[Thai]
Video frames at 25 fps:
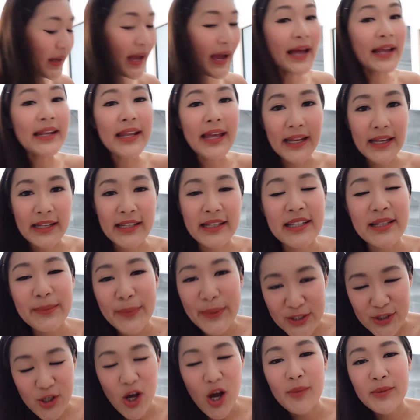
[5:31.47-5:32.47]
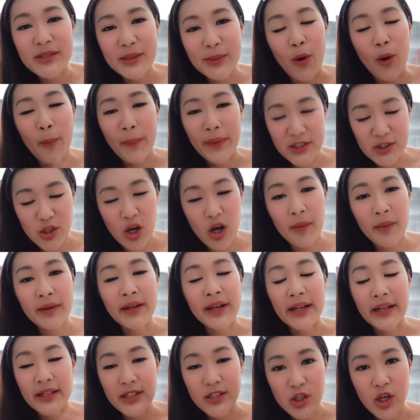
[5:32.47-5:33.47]
อันไหนที่ไม่ชอบจะบอกไม่ชอบอันไห
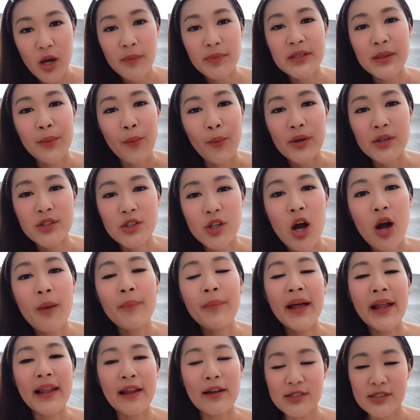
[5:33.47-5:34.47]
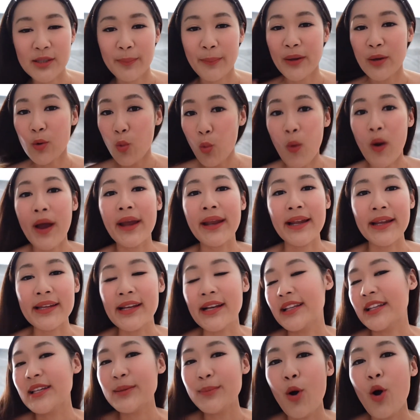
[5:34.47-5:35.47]
นที่ชอบจะบอกว่าชอบนะ เราจะไม่อวยนะอ
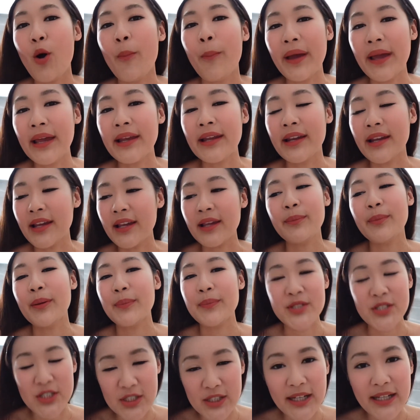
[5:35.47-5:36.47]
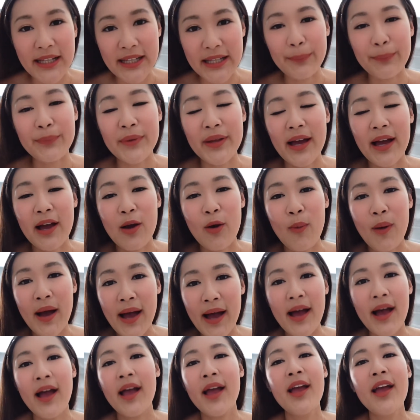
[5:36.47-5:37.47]
ย่างที่บอกไปในแบบชื่อคลิปนะคะ ว่า
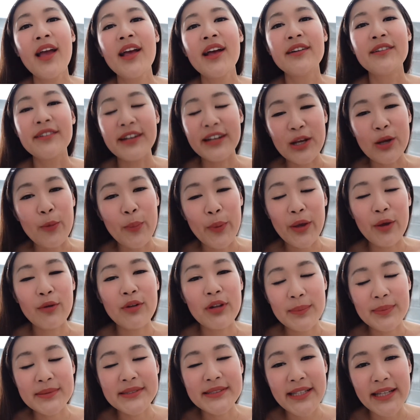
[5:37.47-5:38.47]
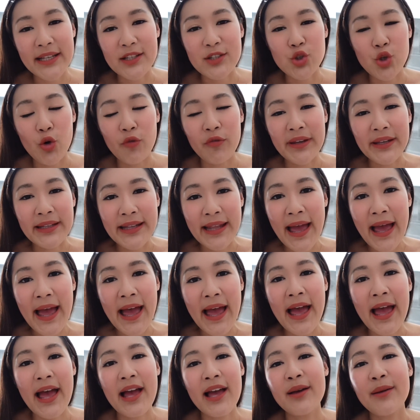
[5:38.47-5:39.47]
รีวิวลิปสติกโจวีนา
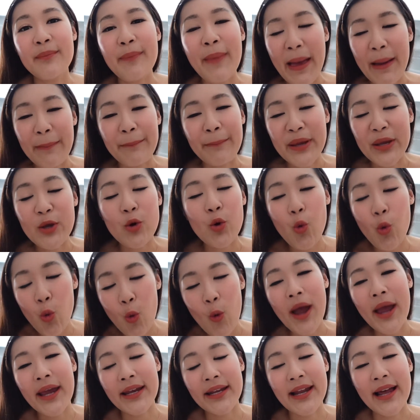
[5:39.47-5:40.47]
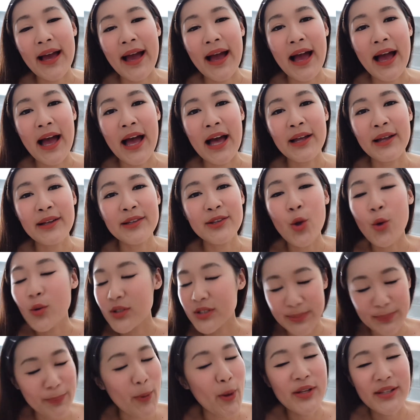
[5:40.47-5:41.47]
แบบไม่อวยนะคะ no
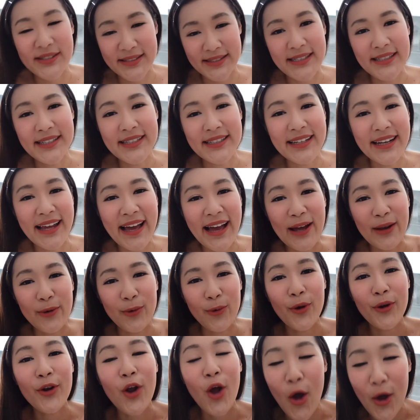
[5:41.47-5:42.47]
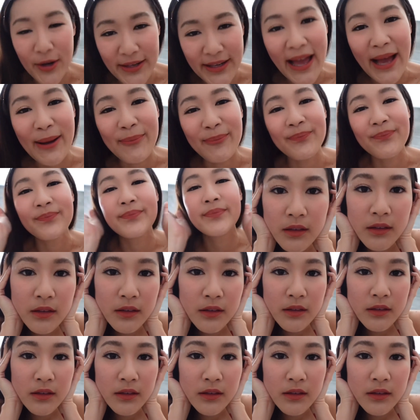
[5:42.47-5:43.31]
sponsor นะคะทุกคนขอย้ำ